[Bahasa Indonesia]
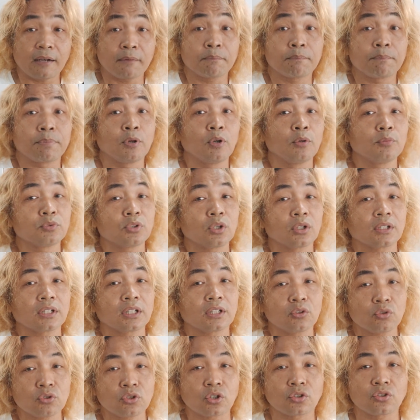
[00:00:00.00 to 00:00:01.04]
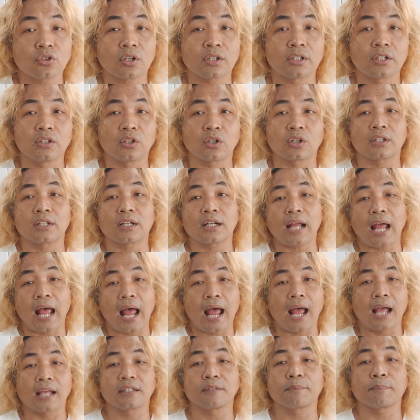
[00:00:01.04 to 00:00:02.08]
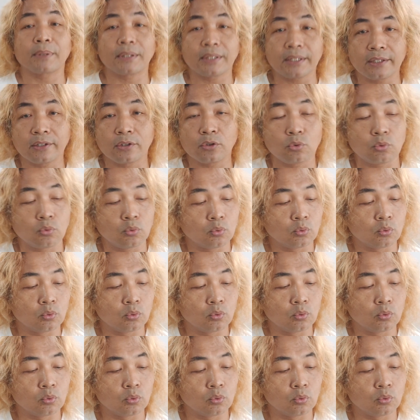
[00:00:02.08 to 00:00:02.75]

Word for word: belum co tentu cocok di dokter A seperti itu